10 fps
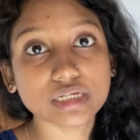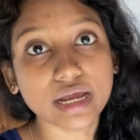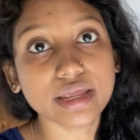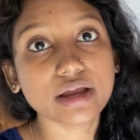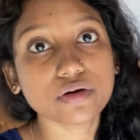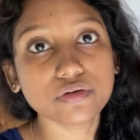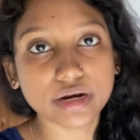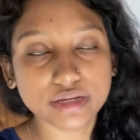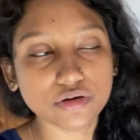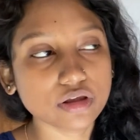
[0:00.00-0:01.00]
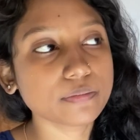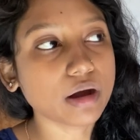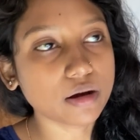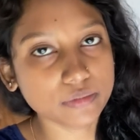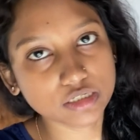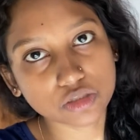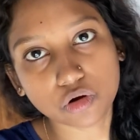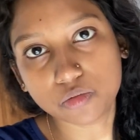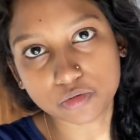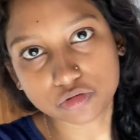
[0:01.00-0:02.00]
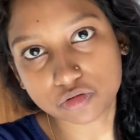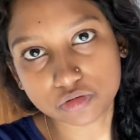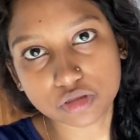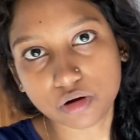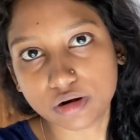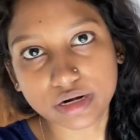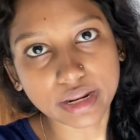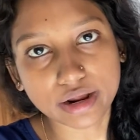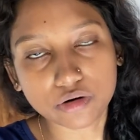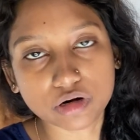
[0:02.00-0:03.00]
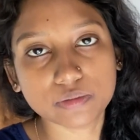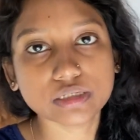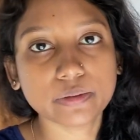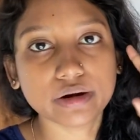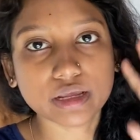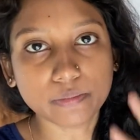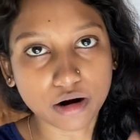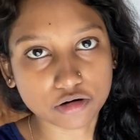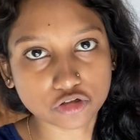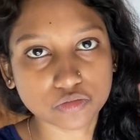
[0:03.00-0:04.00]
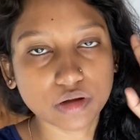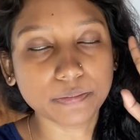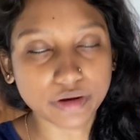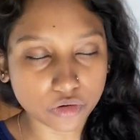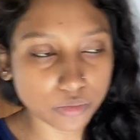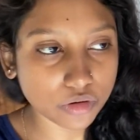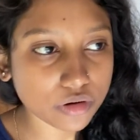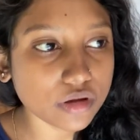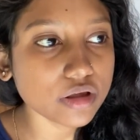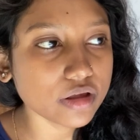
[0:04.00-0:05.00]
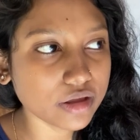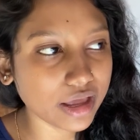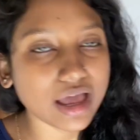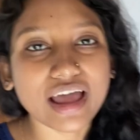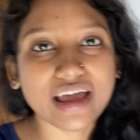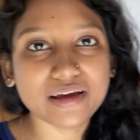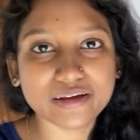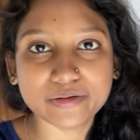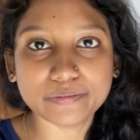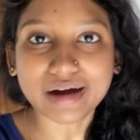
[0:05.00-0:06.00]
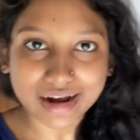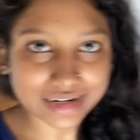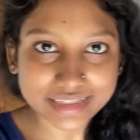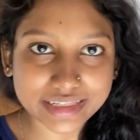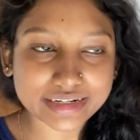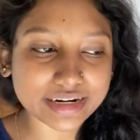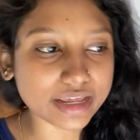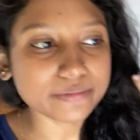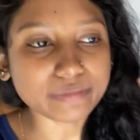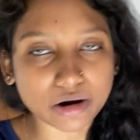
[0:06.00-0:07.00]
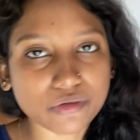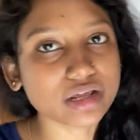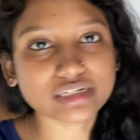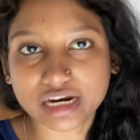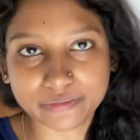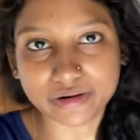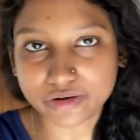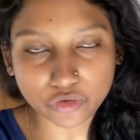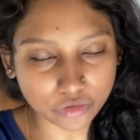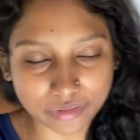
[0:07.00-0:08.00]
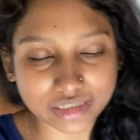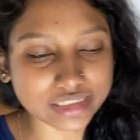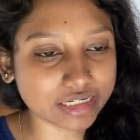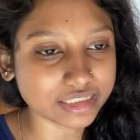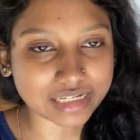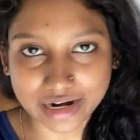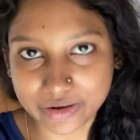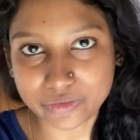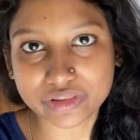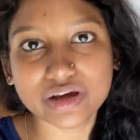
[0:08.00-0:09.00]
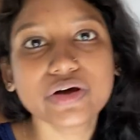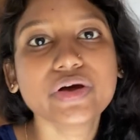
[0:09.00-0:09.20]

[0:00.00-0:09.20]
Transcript: যাই এখন রেডি হয়ে বাবা মার সাথে গল্প করতে করতে অলরেডি এগারোটা বাজে আমরা নাকি বারোটার সময় বেরোবো হ্যাঁ বাঙালিদের টাইম বারোটা সাড়ে বারোটা হবেই সেটা জানা কথা